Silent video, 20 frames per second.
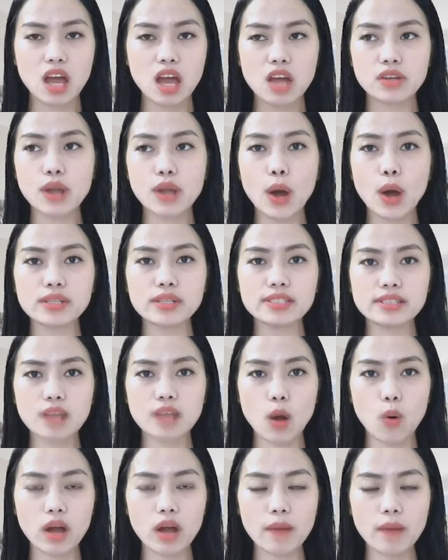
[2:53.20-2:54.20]
nói
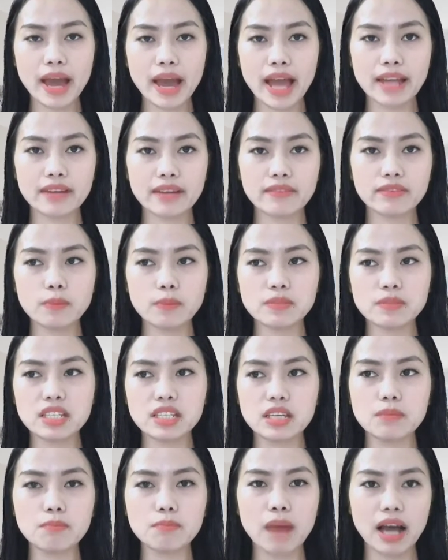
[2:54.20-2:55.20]
xấu các bạn thậm
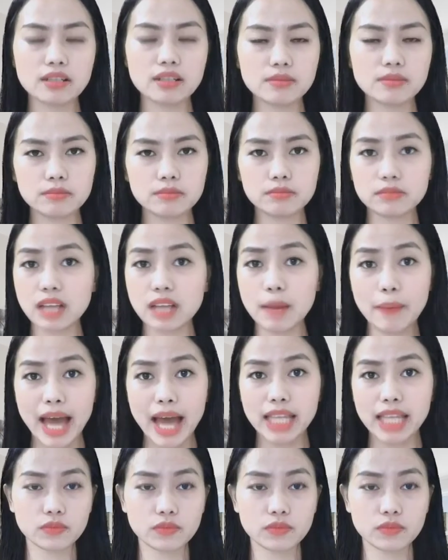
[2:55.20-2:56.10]
chí mắng các bạn